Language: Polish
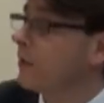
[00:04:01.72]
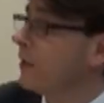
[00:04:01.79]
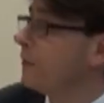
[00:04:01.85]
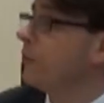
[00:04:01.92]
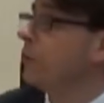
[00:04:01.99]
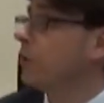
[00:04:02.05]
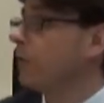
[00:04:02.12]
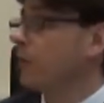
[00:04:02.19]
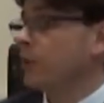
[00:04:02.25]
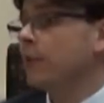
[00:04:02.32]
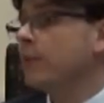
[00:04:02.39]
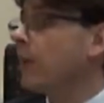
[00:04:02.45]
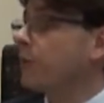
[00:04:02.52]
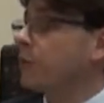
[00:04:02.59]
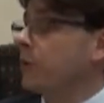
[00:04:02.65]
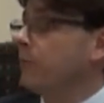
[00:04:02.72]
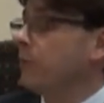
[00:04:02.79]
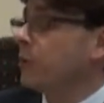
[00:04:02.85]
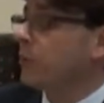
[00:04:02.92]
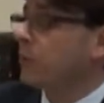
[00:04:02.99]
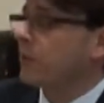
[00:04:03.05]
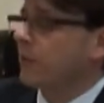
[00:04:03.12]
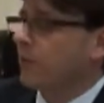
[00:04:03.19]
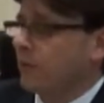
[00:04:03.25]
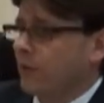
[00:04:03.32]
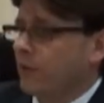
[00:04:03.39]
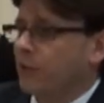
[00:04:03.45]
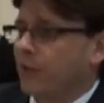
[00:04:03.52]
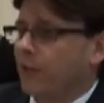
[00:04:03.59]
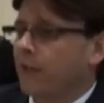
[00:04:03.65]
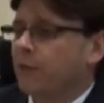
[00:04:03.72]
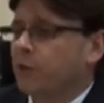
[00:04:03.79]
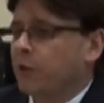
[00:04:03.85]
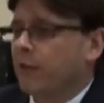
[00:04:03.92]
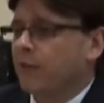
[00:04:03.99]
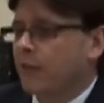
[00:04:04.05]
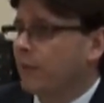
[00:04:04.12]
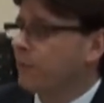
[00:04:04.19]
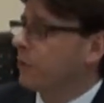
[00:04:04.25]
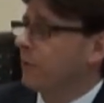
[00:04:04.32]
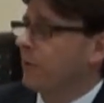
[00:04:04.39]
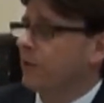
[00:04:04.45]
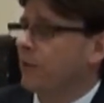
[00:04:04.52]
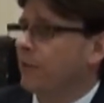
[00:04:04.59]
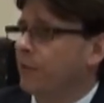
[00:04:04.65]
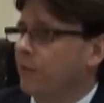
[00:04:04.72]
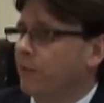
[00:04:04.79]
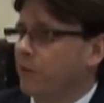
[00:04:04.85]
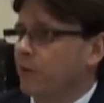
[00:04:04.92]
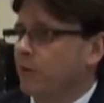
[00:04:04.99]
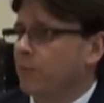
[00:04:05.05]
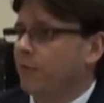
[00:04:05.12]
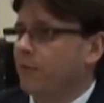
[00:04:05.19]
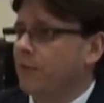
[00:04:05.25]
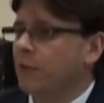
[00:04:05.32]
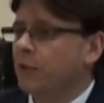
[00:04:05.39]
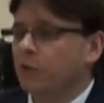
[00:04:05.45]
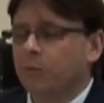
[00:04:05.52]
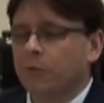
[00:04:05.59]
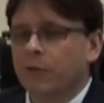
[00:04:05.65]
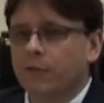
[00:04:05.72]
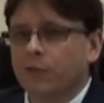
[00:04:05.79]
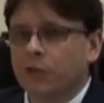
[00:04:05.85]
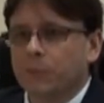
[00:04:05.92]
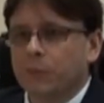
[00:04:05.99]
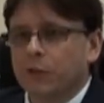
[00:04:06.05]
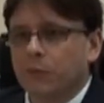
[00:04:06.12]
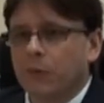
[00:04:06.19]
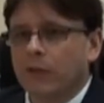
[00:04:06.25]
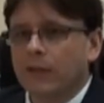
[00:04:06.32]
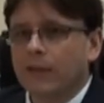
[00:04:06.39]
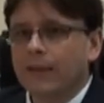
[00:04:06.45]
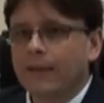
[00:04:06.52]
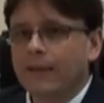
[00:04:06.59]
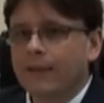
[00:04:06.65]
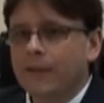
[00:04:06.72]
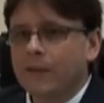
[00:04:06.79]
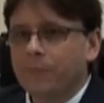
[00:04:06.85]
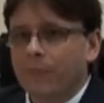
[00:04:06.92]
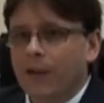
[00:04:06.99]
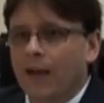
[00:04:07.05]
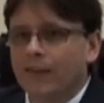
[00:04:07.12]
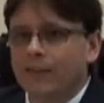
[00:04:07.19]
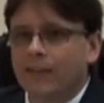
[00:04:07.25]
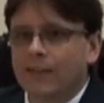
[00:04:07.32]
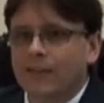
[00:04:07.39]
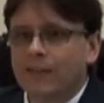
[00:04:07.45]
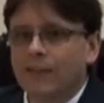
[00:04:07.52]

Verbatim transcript: definiować, nie zawsze. Właśnie to jest, to jest ciekawe, że nie zawsze będzie definiować osobę fizyczną, ponieważ na przykład adres